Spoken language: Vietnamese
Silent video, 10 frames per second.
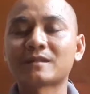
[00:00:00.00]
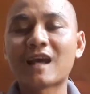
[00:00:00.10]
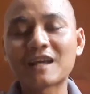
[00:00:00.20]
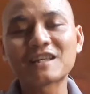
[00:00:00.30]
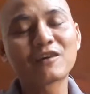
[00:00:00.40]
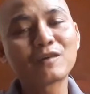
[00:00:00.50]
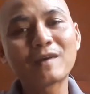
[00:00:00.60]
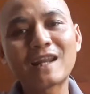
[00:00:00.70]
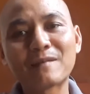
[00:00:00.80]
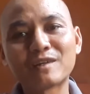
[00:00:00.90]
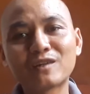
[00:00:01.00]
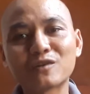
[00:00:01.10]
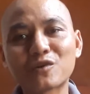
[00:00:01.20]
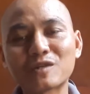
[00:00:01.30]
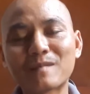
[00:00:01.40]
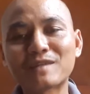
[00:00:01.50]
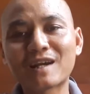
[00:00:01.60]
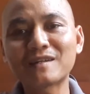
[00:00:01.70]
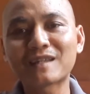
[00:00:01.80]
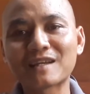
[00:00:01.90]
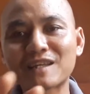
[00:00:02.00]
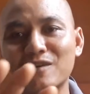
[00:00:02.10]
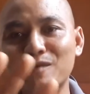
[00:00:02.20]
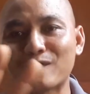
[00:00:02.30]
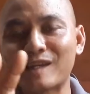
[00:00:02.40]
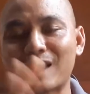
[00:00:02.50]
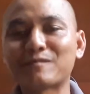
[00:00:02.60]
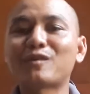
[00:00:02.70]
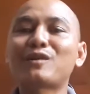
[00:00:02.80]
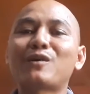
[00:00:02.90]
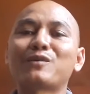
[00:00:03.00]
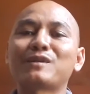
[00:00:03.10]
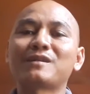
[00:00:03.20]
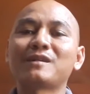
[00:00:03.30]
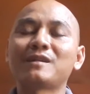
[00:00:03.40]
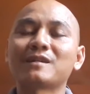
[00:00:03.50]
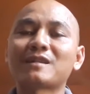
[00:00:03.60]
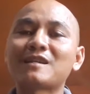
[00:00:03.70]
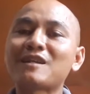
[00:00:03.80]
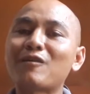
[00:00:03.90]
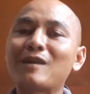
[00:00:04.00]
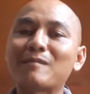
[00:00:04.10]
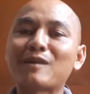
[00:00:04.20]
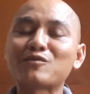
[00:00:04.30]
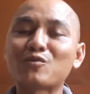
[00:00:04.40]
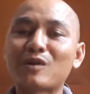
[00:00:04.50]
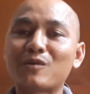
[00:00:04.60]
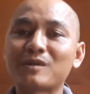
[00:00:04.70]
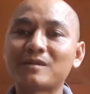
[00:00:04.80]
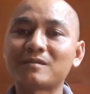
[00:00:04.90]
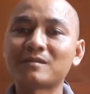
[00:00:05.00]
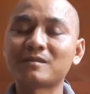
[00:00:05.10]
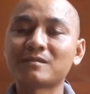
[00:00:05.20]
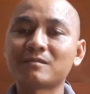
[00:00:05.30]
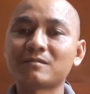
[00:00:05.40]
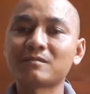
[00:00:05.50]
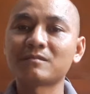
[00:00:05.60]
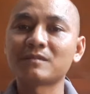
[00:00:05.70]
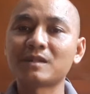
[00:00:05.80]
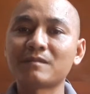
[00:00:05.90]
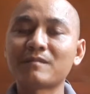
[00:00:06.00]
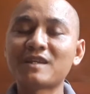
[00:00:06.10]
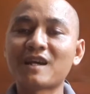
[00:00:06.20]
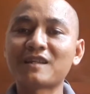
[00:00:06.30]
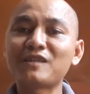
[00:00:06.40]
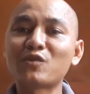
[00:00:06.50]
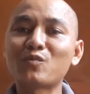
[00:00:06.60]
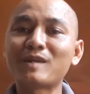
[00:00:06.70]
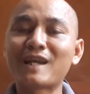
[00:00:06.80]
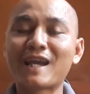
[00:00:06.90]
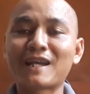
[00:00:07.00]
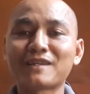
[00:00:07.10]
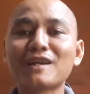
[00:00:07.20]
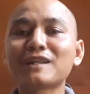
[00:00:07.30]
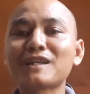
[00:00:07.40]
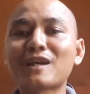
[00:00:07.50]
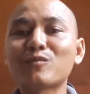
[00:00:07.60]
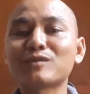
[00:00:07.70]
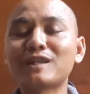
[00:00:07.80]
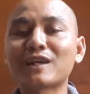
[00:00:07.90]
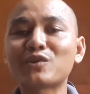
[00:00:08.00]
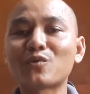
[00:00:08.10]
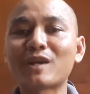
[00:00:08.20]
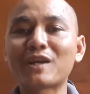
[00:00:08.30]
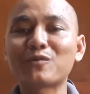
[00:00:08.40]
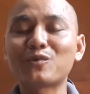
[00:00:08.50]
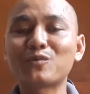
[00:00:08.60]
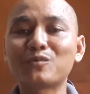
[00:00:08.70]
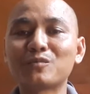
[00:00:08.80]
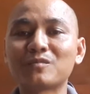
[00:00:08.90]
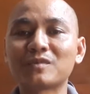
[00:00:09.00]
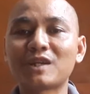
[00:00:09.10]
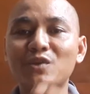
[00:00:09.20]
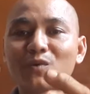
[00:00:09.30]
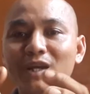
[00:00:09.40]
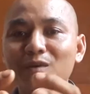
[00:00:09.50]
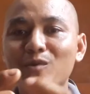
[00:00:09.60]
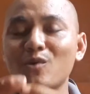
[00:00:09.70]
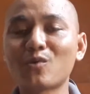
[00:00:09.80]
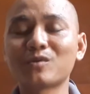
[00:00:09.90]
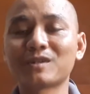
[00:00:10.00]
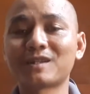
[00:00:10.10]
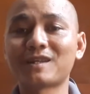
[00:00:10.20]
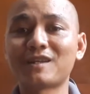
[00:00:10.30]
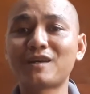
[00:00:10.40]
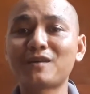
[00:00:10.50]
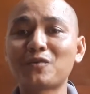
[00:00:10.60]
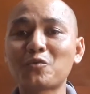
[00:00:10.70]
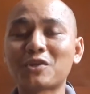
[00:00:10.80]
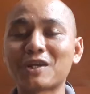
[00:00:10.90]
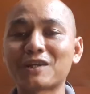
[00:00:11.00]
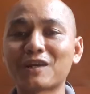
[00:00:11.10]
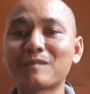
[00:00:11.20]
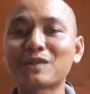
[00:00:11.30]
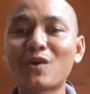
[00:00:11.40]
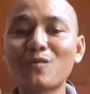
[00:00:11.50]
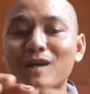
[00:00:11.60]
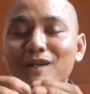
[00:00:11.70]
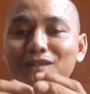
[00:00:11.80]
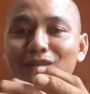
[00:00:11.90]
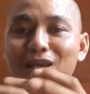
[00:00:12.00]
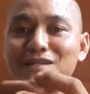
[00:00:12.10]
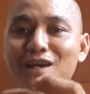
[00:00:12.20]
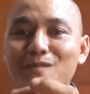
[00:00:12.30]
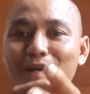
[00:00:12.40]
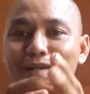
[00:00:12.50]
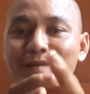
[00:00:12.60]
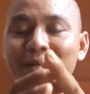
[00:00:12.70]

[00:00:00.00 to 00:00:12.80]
tại sao nó phải làm những lò xo giảm chấn tại sao nó phải làm nhỏ nồi tại sao nó làm cao su nồi bây giờ thí dụ mình hàng chết cái nhông với lại cái chuồng heo luôn cái chuồng heo đó luôn thì nó nó truyền lực mới tốt hơn sao tại sao mà